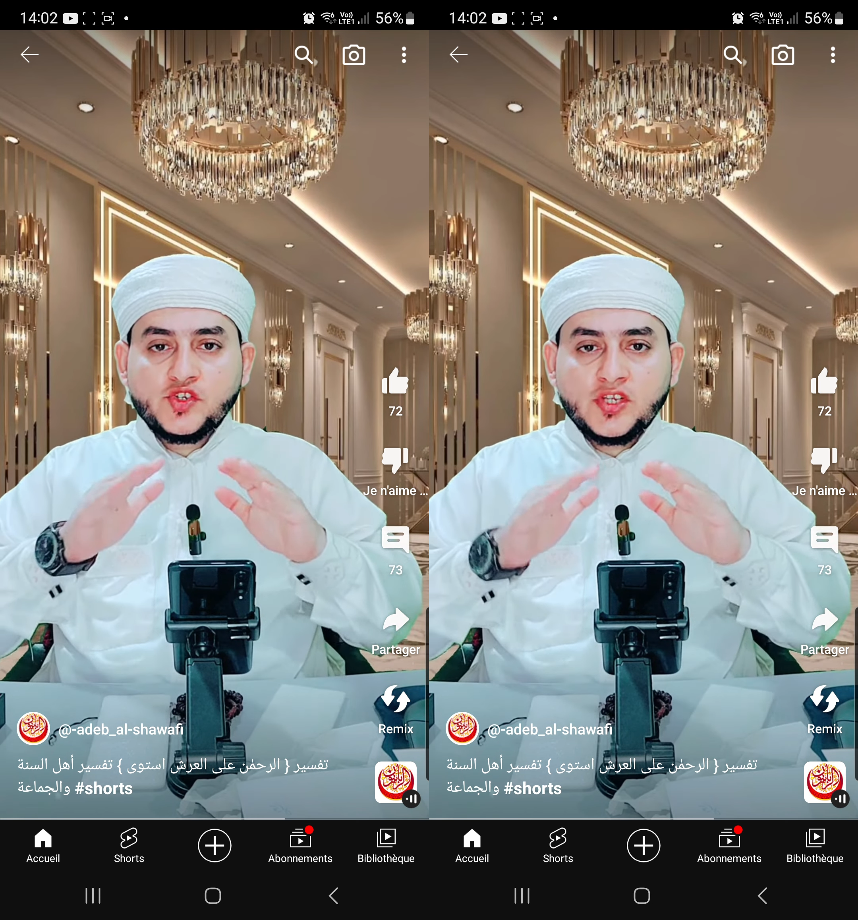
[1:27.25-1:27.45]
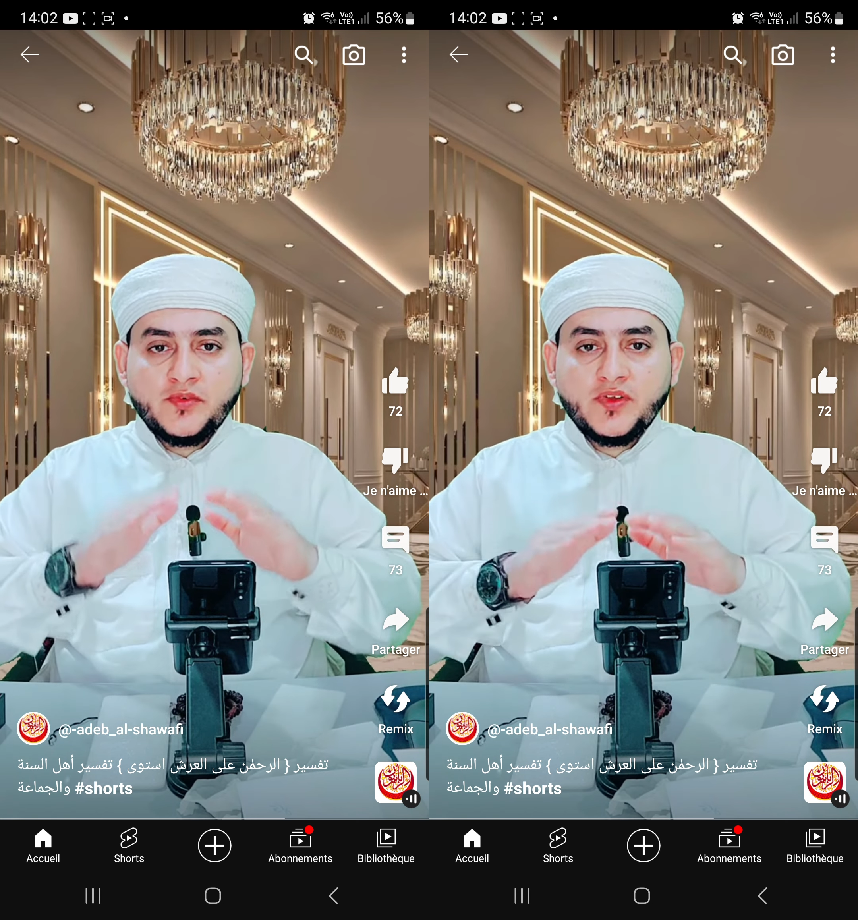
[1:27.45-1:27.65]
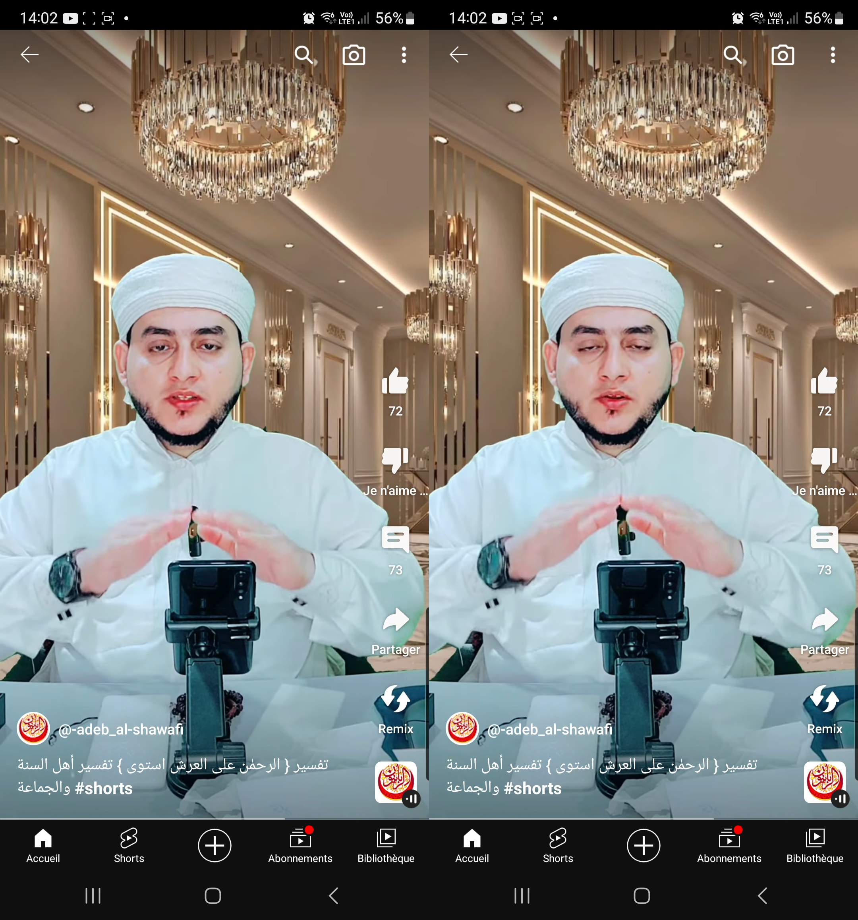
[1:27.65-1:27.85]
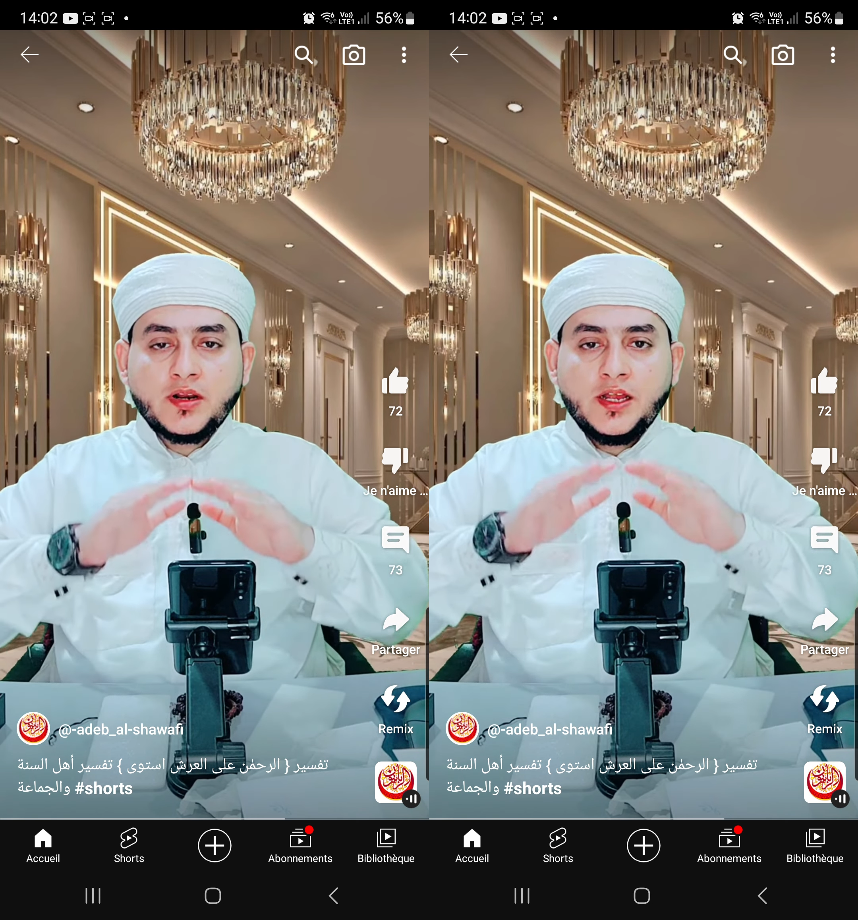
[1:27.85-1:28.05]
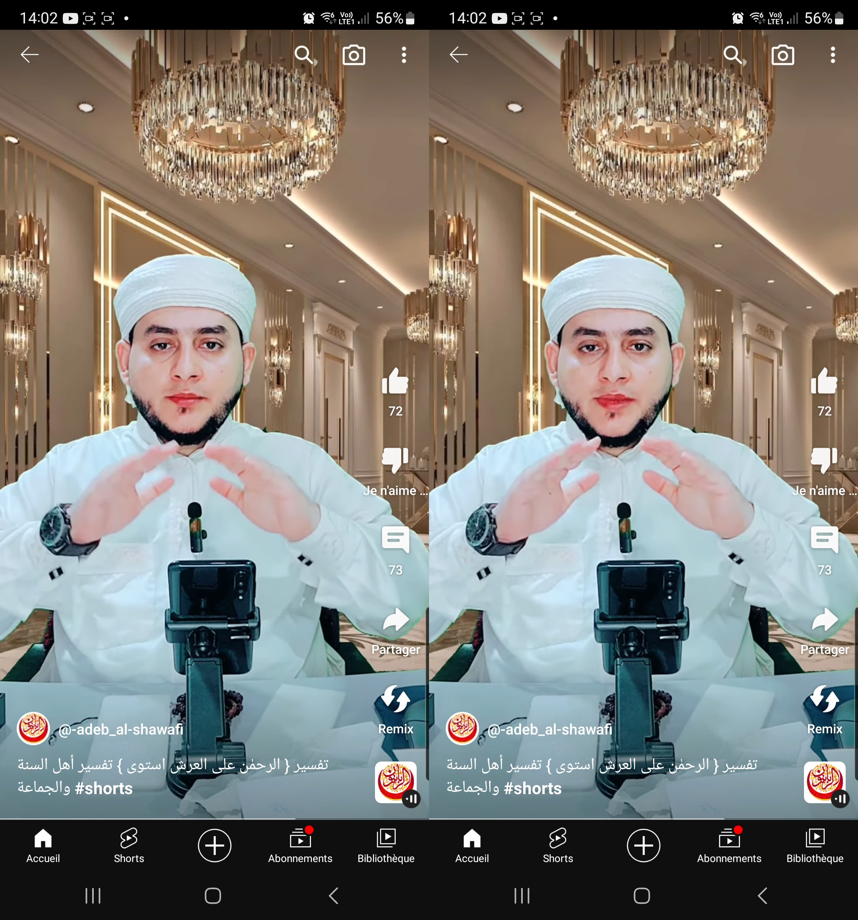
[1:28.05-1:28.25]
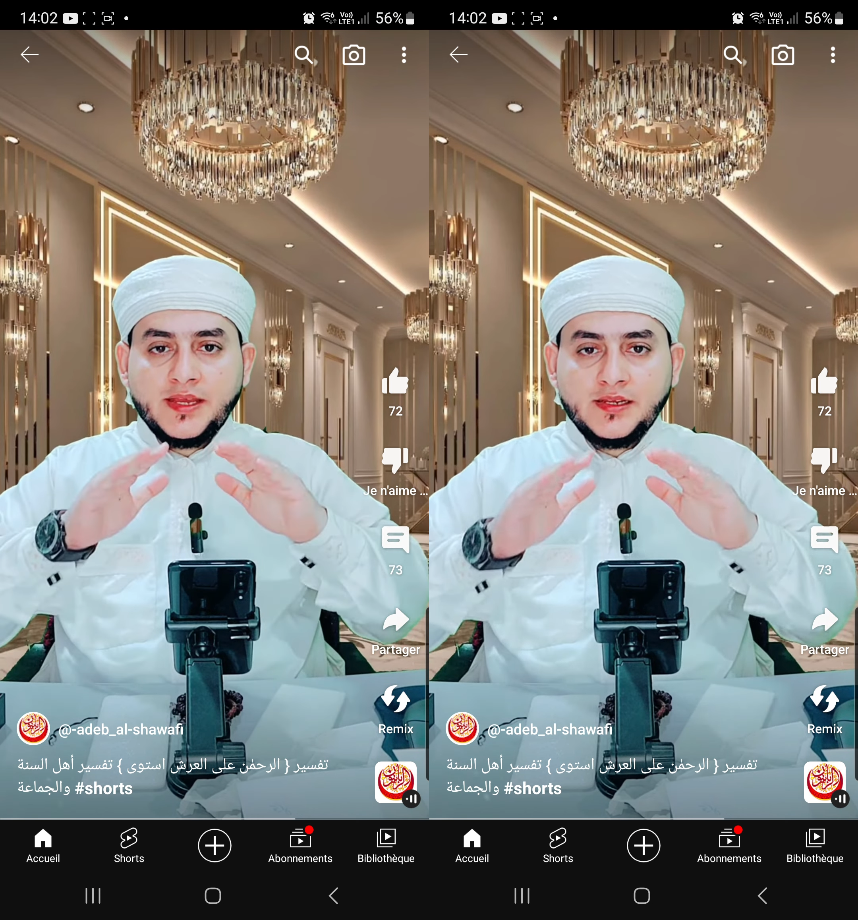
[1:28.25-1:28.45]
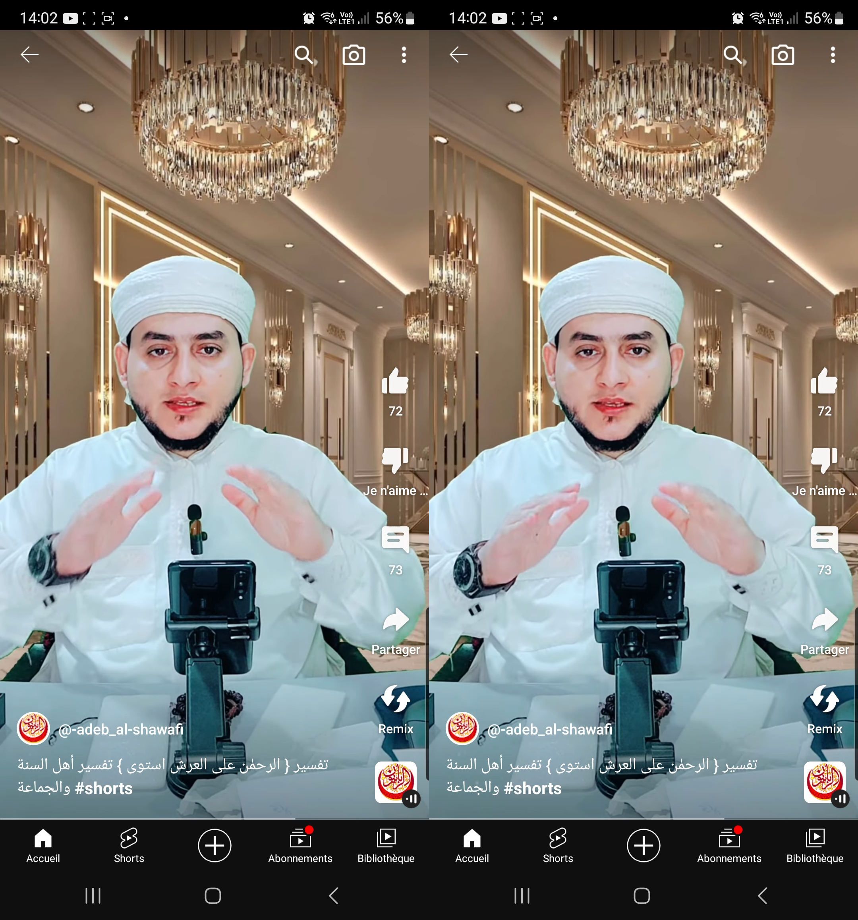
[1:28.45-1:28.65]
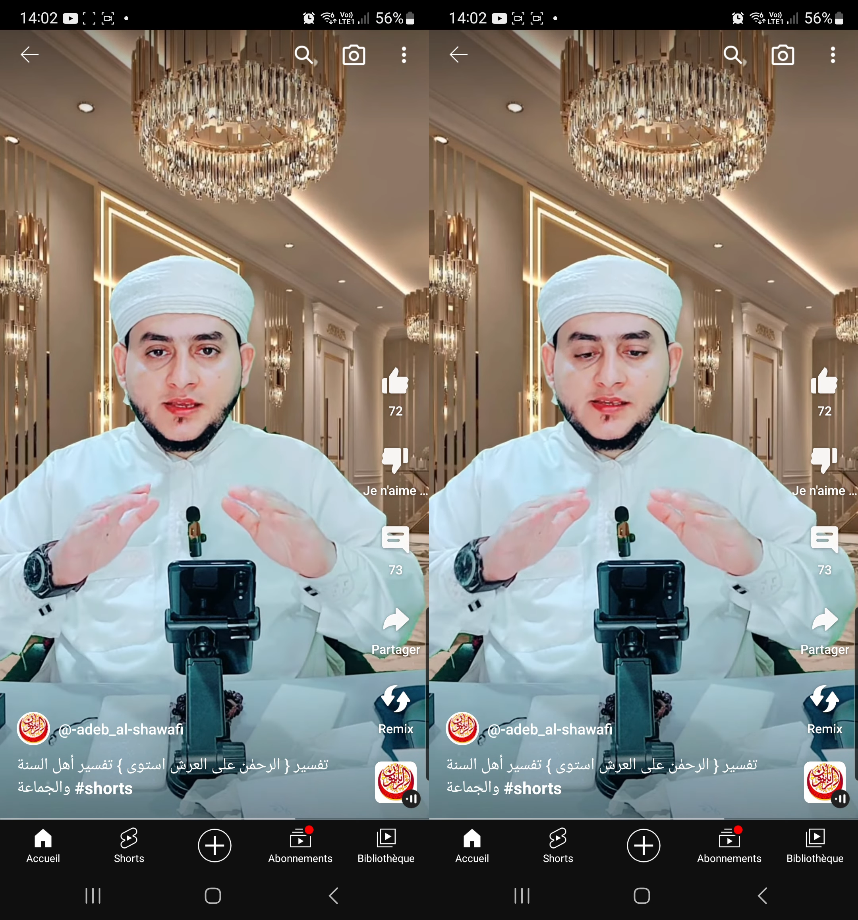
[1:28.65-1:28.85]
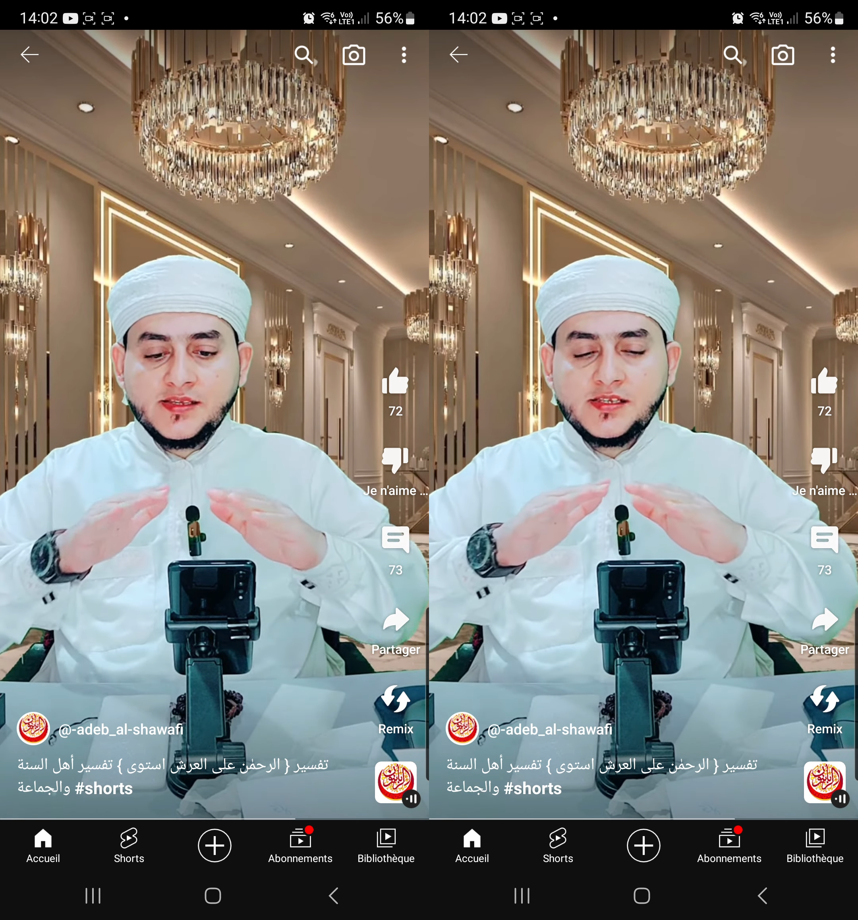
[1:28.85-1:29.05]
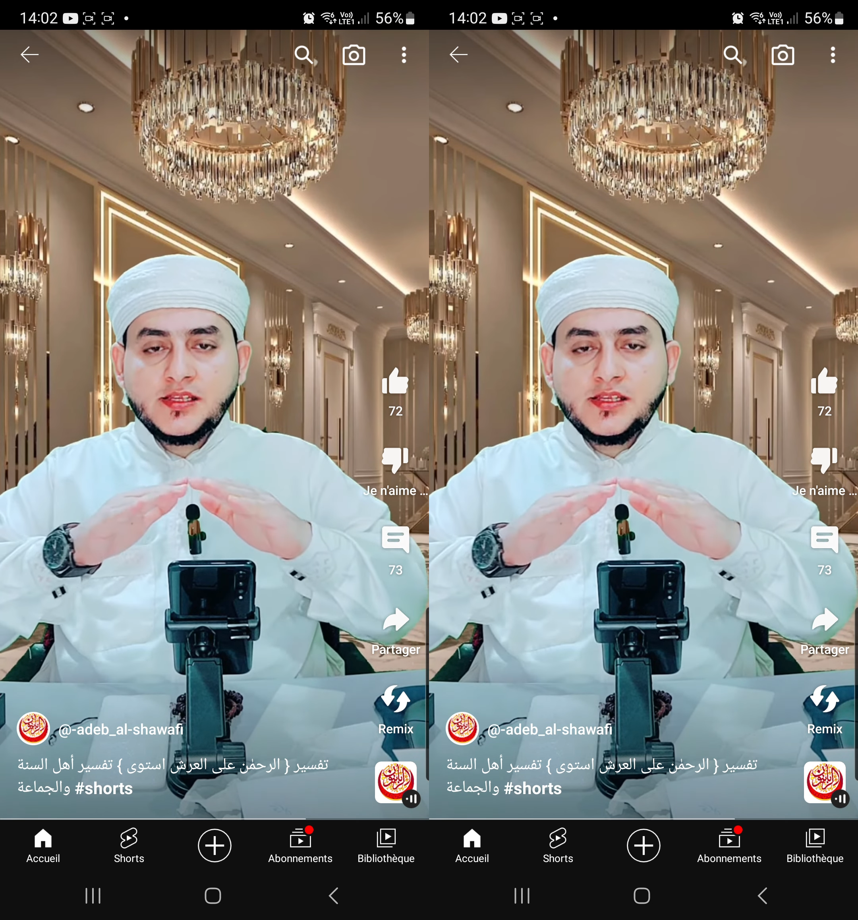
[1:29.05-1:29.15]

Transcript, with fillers: صفة الرحمانية